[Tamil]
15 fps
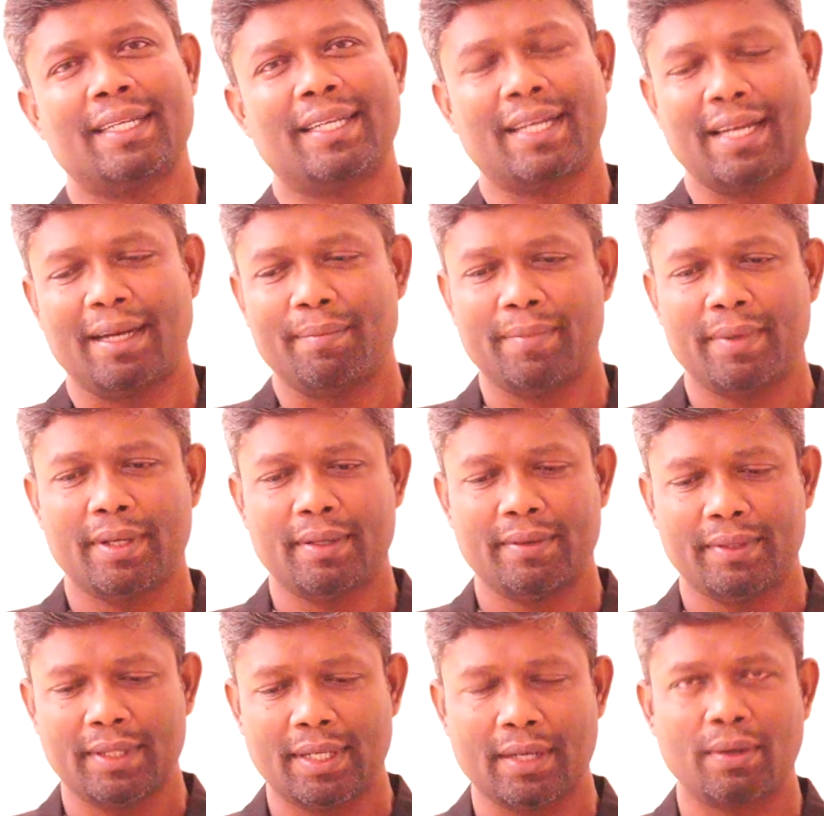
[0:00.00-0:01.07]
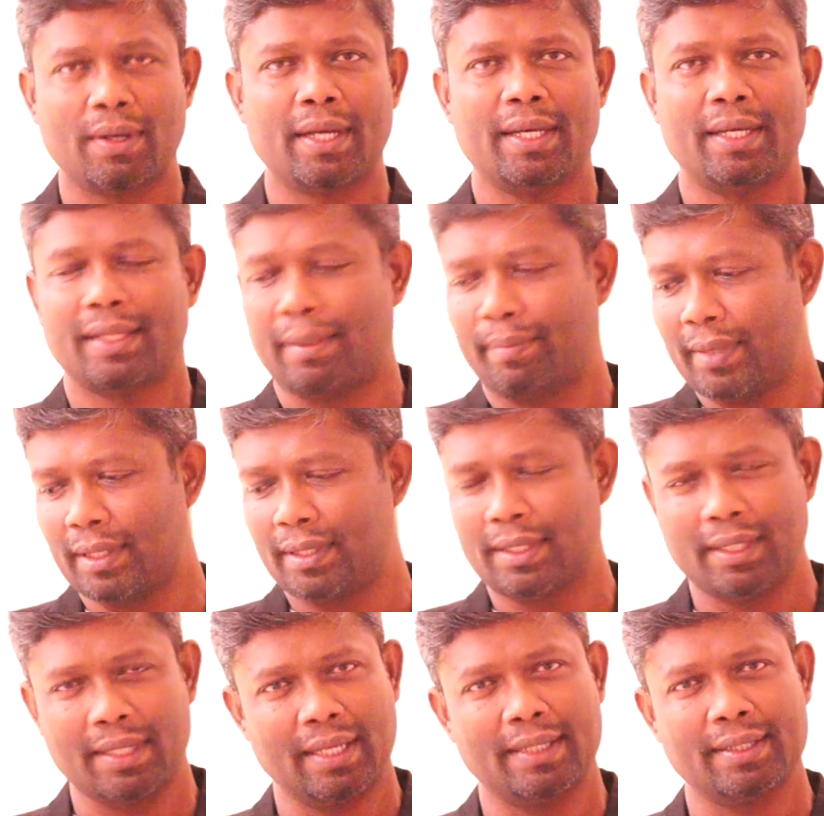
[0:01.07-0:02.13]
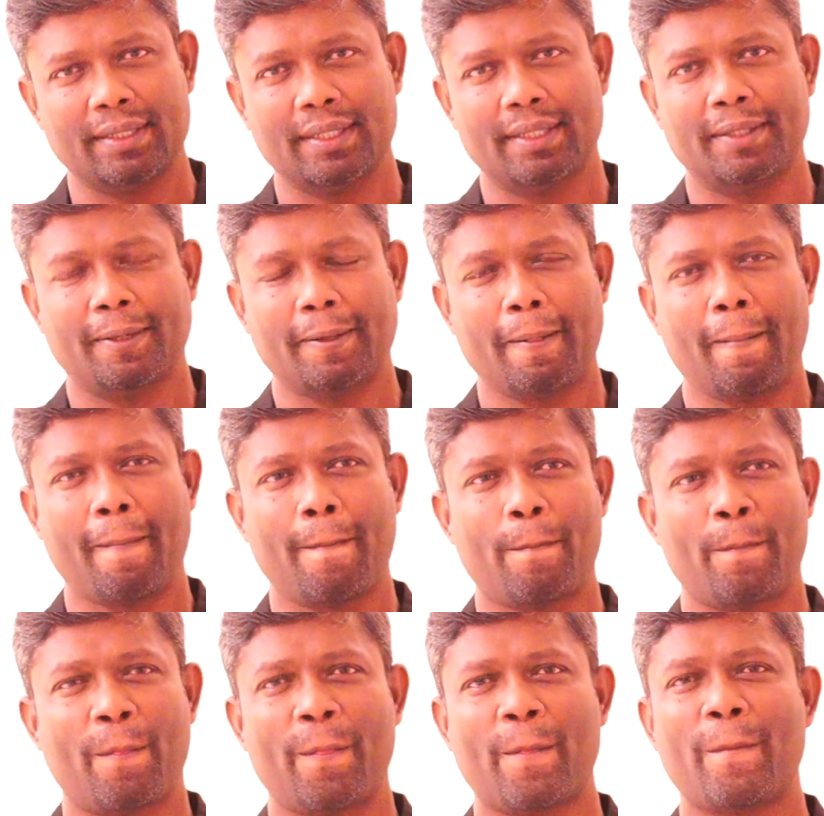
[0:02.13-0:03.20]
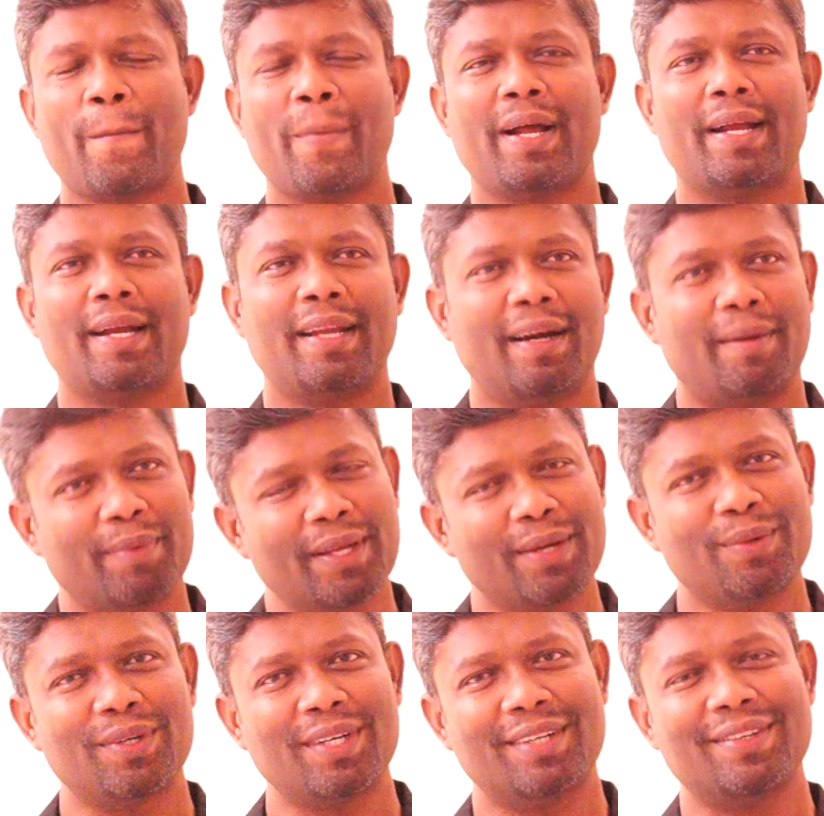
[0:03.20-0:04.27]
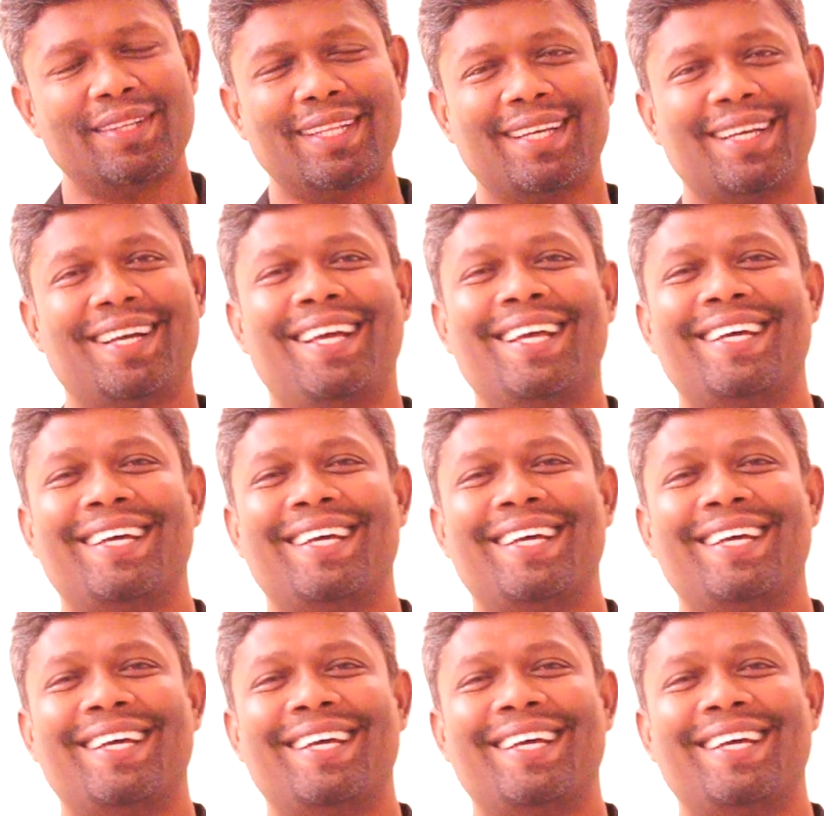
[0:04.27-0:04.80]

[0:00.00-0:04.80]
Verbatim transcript: எங்கள் அம்மா வந்து நடுவில் தம்பி அந்த சைடு நான் சைடு நான் அப்படியே கூட்டிகிட்டு வந்தேன்